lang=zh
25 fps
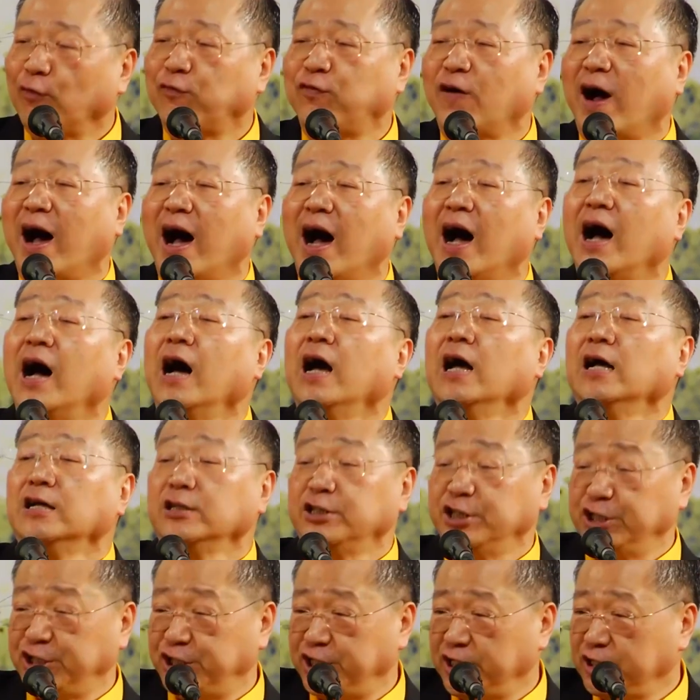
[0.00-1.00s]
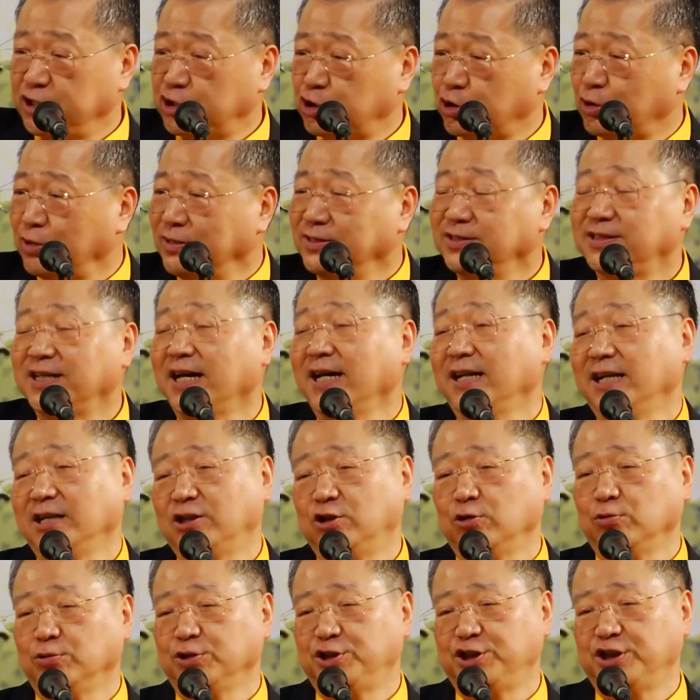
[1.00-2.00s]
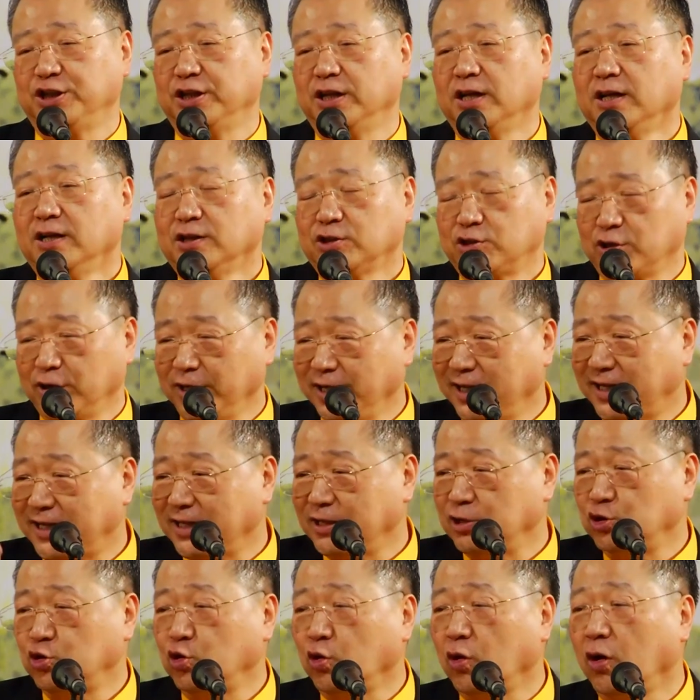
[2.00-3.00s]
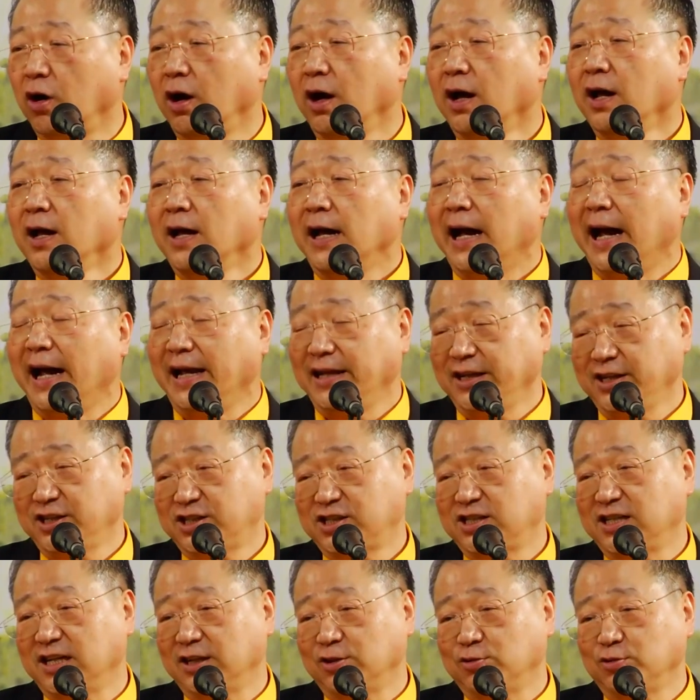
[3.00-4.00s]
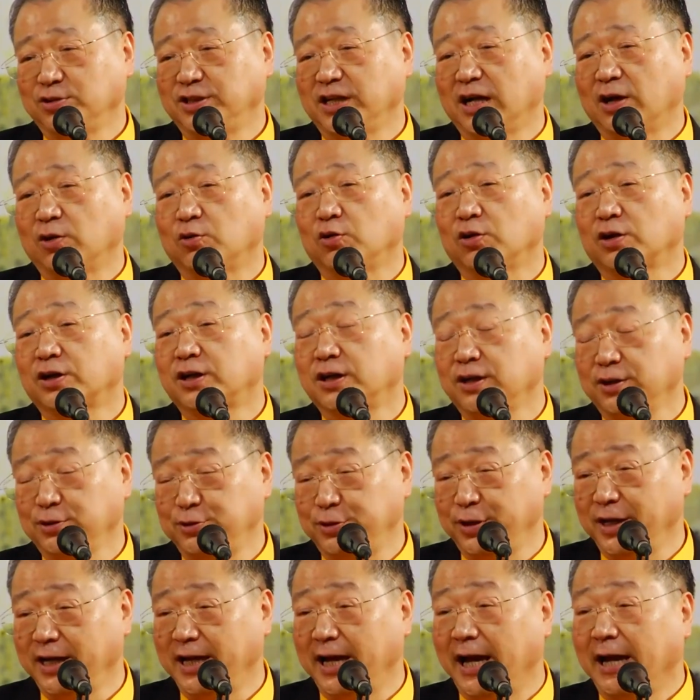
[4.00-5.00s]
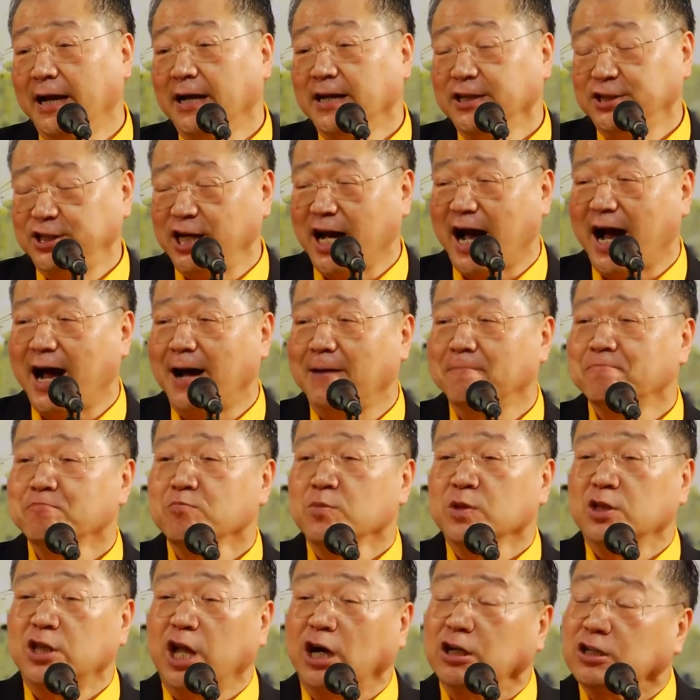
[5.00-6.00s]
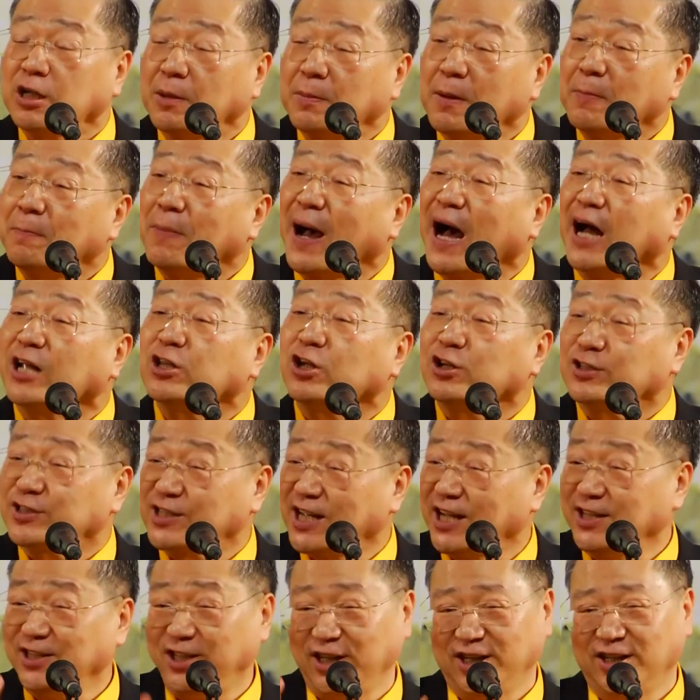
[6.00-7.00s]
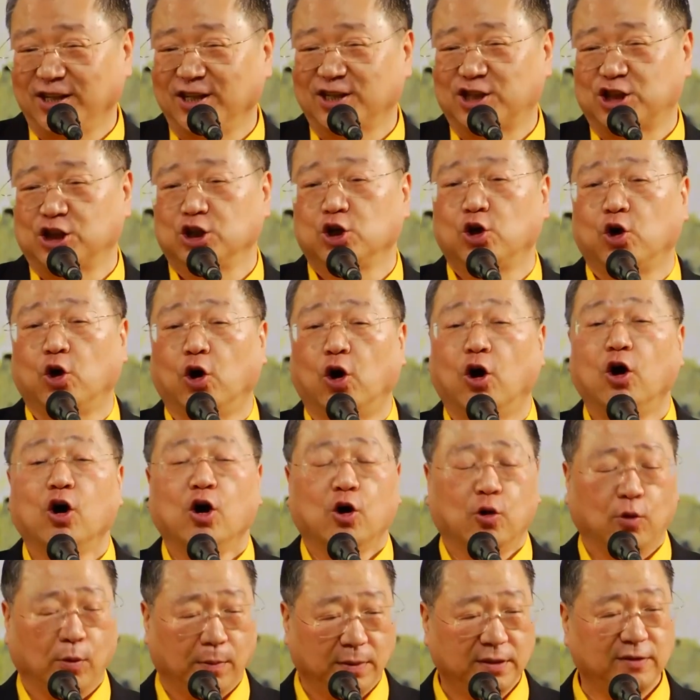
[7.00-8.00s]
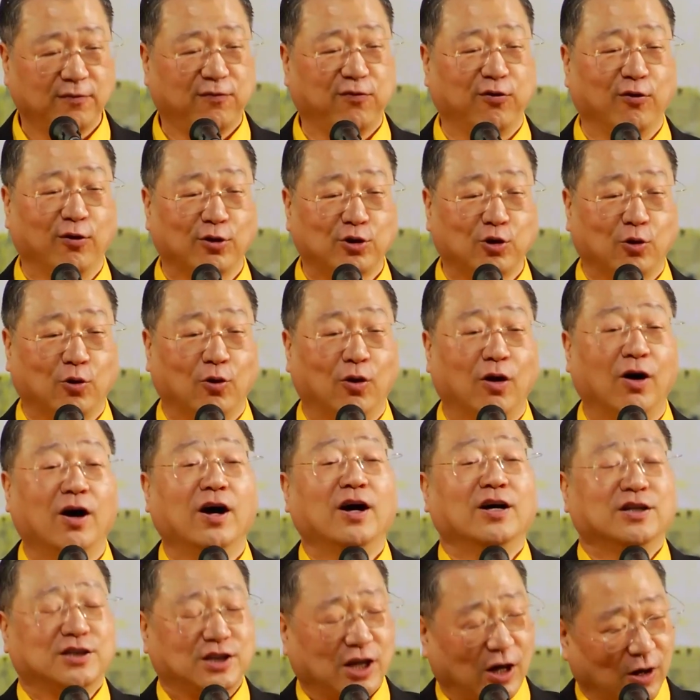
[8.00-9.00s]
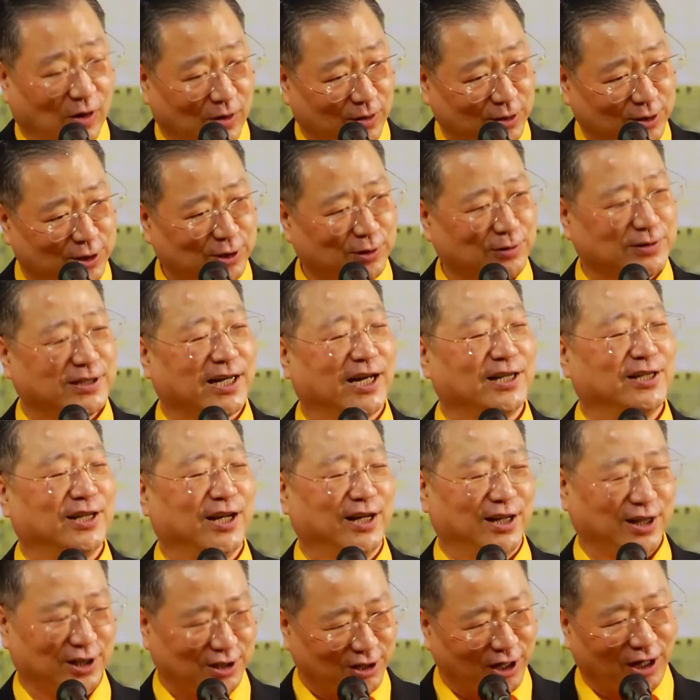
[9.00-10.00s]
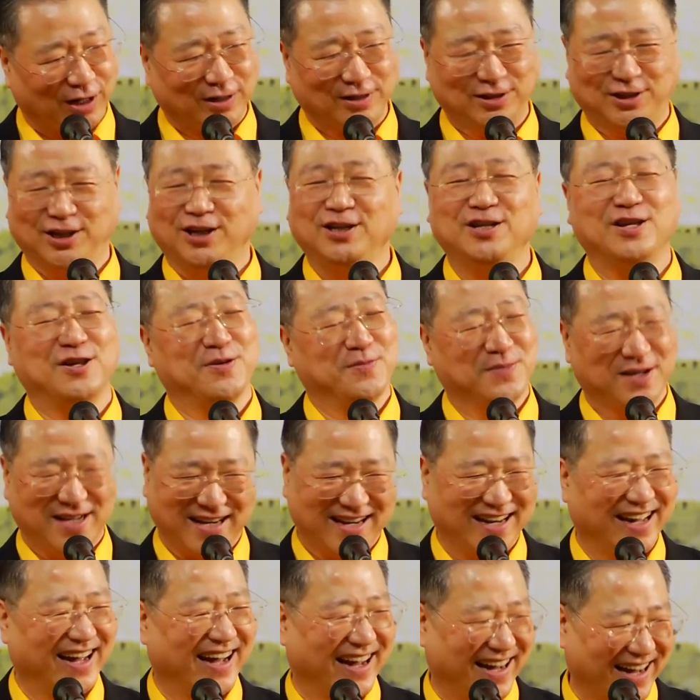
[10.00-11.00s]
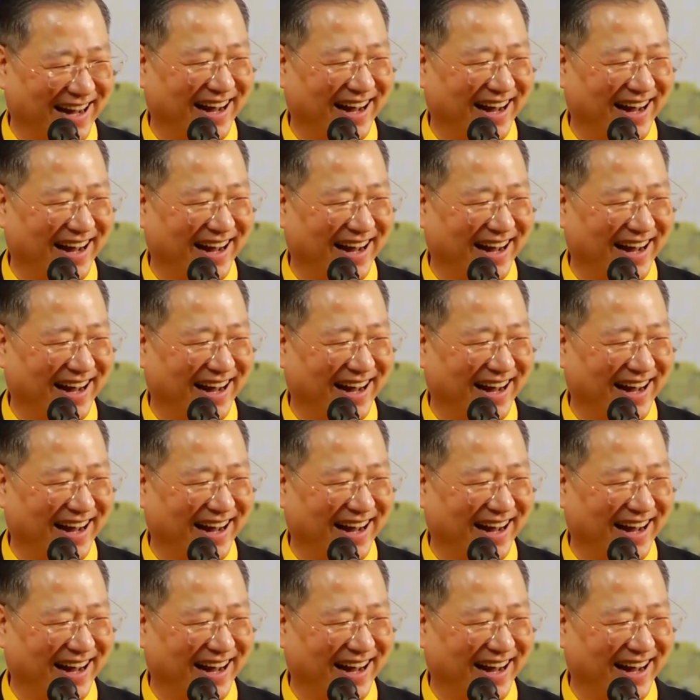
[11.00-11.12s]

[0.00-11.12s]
法已经存在的东西，所以很多爱因斯坦都讲过，科学家当他们爬到山顶的时候，我们的佛陀早就在那里等着你们了。